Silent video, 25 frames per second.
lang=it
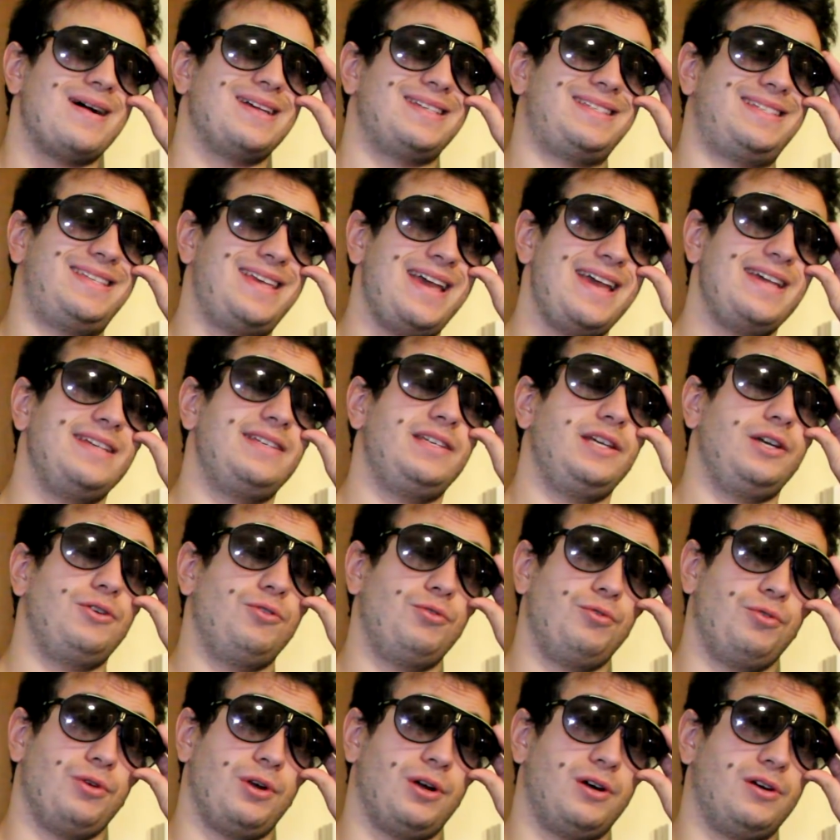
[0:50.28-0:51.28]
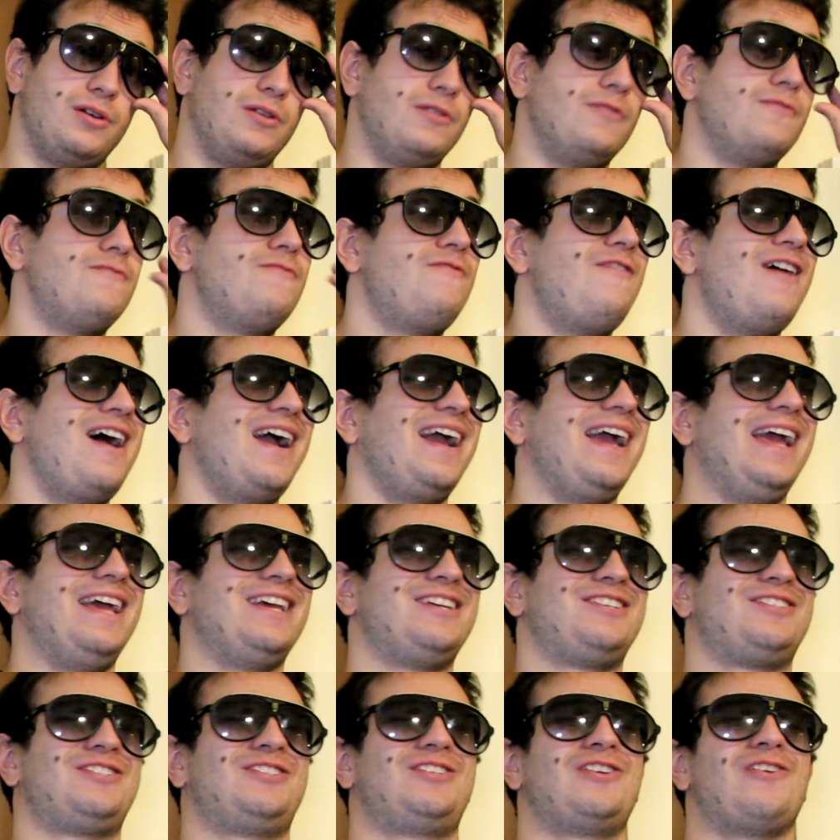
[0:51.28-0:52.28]
sei sicuro? Vai che
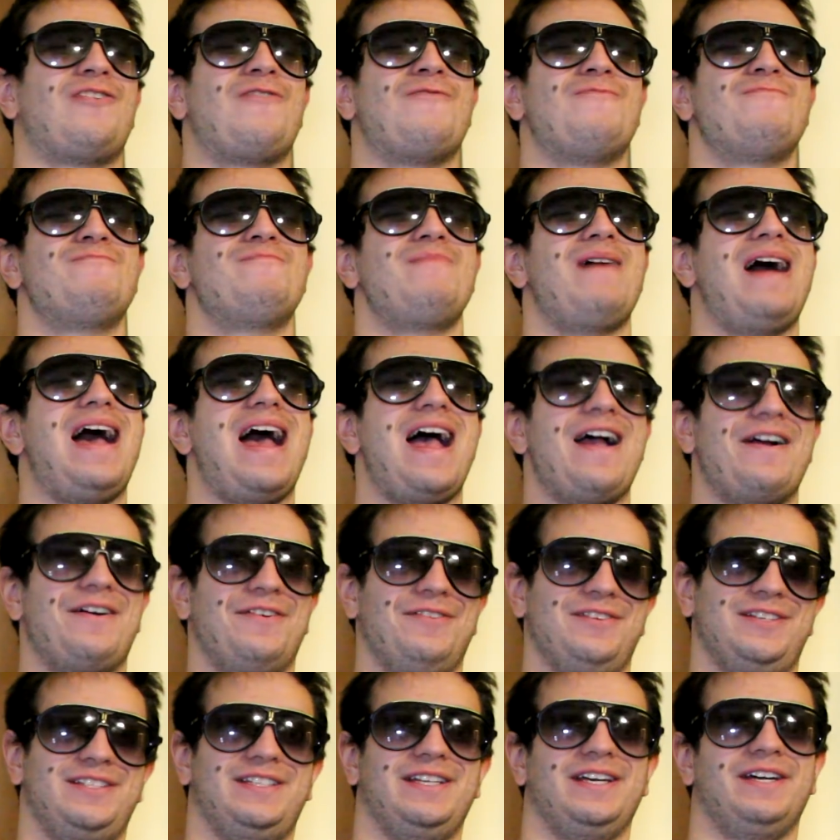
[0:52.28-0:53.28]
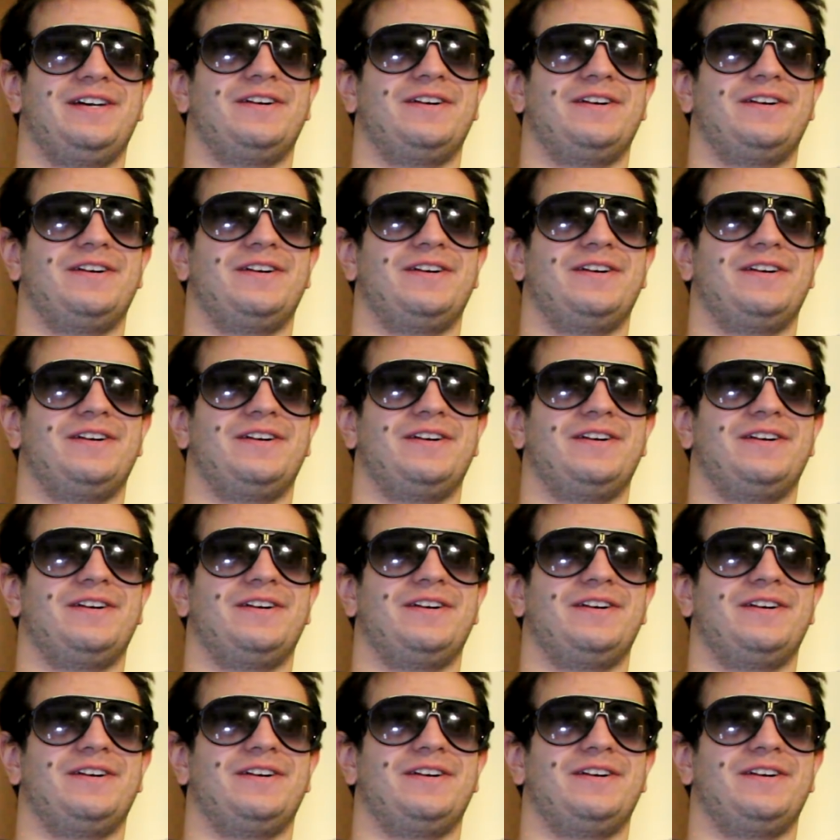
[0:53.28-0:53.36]
sono mago queste